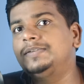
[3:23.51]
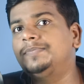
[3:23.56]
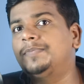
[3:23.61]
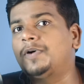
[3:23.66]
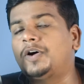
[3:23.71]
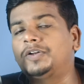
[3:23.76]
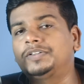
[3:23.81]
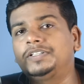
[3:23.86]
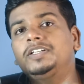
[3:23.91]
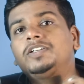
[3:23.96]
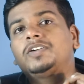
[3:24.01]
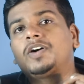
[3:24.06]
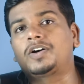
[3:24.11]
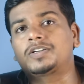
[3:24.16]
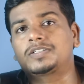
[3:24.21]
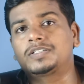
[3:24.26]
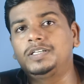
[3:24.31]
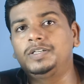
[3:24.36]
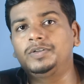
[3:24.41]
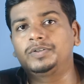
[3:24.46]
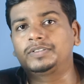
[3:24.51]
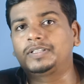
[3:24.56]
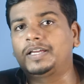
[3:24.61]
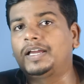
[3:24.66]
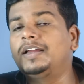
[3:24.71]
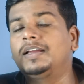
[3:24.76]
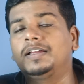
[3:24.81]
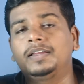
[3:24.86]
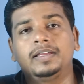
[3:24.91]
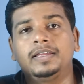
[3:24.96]
बहुत ही कॉस्टली होता
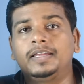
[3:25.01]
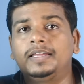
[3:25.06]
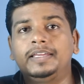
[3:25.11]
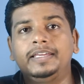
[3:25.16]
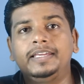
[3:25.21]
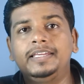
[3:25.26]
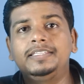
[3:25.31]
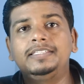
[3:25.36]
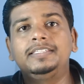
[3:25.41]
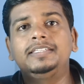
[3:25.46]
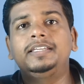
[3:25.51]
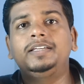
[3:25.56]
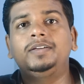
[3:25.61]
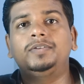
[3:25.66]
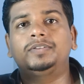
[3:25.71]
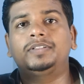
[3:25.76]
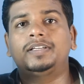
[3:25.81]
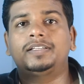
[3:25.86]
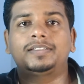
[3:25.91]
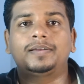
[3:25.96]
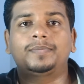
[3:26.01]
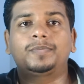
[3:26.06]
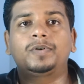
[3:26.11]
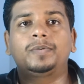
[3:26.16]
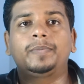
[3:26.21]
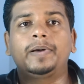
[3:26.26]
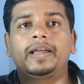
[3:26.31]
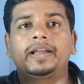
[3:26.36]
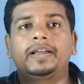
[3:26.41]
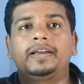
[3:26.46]
है ईजी नहीं होता है सबको
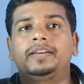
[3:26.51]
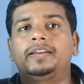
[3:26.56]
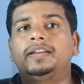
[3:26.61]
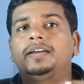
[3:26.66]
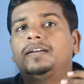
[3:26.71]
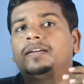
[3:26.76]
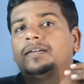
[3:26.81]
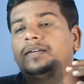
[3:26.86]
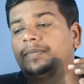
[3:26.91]
बाय करना